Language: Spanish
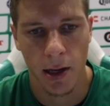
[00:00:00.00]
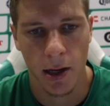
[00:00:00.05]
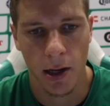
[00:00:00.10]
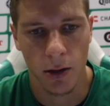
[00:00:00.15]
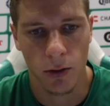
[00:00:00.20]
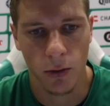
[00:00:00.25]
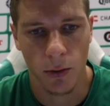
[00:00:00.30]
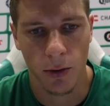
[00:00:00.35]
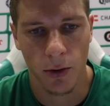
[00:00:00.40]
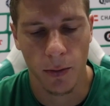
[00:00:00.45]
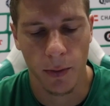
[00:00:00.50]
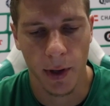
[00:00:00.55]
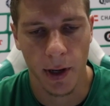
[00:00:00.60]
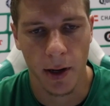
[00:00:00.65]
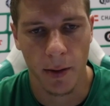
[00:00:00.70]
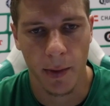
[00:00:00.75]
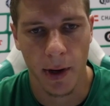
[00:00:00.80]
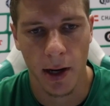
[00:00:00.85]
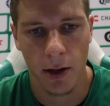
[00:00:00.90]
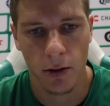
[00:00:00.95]
estuvieron bien
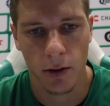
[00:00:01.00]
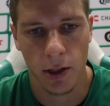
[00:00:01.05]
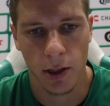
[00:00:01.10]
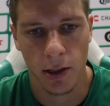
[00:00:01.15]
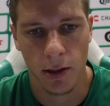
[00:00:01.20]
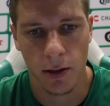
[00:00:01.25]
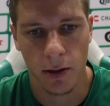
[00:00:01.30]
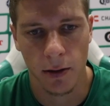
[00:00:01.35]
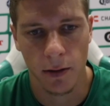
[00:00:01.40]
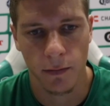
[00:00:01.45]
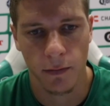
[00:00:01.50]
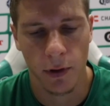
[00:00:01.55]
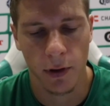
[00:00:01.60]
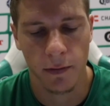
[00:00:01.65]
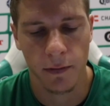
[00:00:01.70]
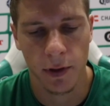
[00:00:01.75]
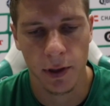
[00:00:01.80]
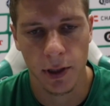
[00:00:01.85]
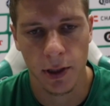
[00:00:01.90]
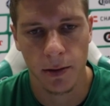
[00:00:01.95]
armados y fue
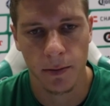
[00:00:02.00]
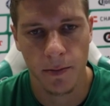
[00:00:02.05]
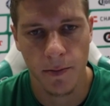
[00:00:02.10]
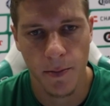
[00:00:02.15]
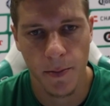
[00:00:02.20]
difícil.